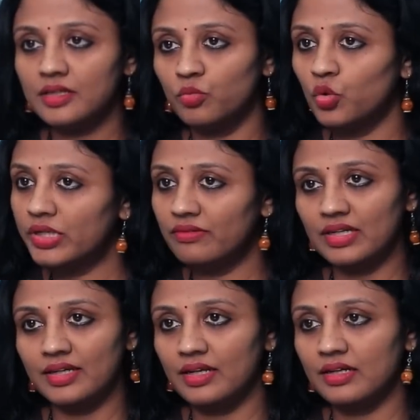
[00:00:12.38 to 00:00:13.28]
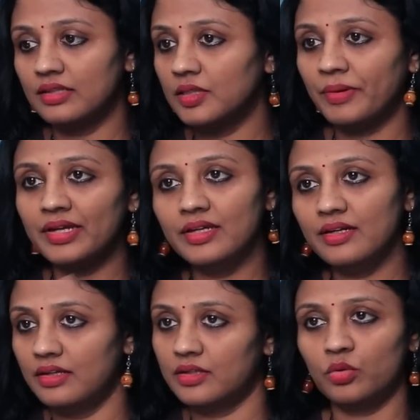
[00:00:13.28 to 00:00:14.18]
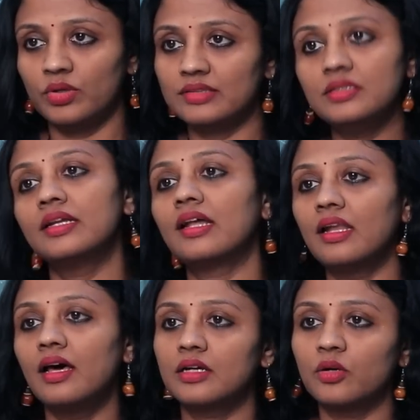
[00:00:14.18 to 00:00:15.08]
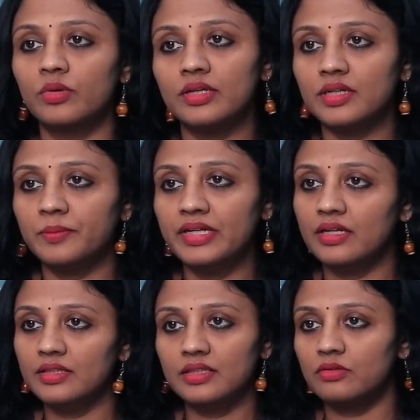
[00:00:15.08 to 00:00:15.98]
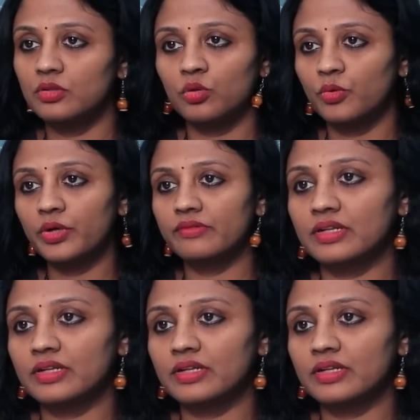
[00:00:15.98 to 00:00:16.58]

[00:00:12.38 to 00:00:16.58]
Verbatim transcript: இருக்க மோட்டிவ் கிளியரா இருக்கு அந்த பையன் இருக்கக்கூடாது இல்ல நல்லா இருக்கக்கூடாது அப்படிங்கிறது இதுல வந்து ஒரு மோட்டிவ்